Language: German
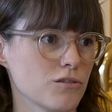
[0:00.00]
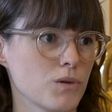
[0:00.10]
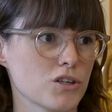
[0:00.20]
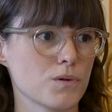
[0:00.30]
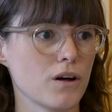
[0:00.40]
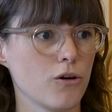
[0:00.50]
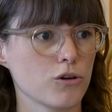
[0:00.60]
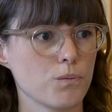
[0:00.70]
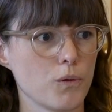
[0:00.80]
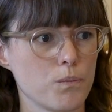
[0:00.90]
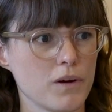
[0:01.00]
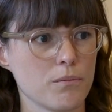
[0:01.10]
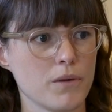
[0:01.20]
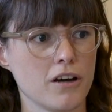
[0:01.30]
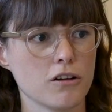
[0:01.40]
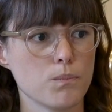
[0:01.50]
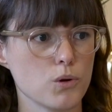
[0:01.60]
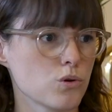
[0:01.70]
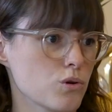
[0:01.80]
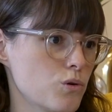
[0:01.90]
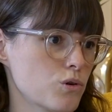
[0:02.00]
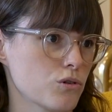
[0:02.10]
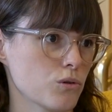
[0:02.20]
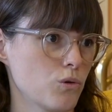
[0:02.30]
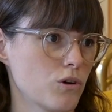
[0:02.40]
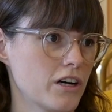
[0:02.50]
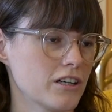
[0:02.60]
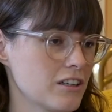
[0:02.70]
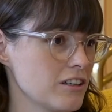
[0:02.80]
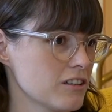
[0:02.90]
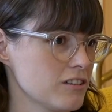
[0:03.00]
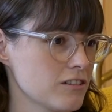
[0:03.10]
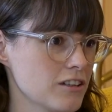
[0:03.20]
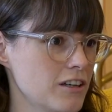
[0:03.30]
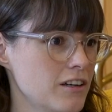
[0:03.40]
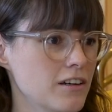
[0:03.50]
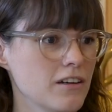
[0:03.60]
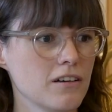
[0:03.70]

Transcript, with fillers: zum Beispiel Hautprobleme, ein Bluthochdruck, ein Gicht. Cool.